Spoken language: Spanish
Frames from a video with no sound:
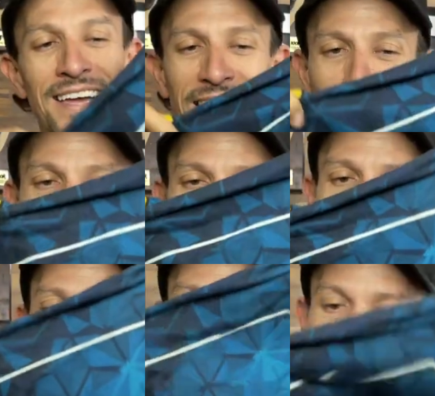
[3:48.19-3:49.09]
Eso se
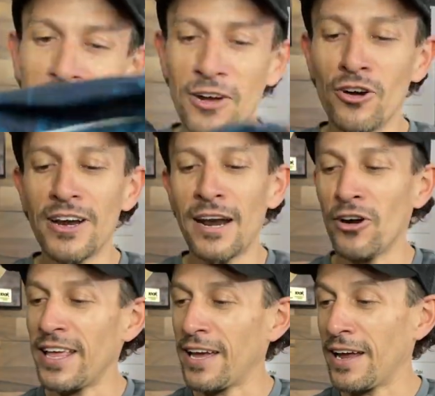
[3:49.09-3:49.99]
ve bien fregón a la
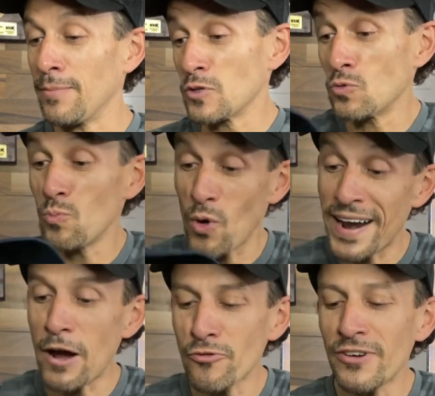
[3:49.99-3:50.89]
hora de que queremos un buen
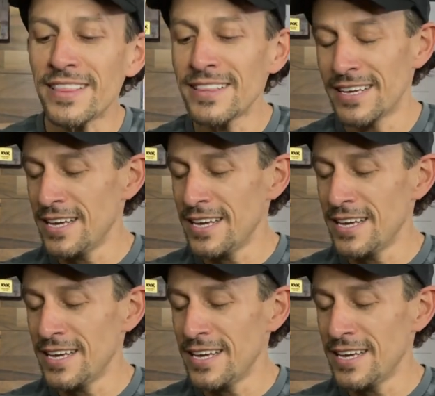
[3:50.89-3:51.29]
outfit.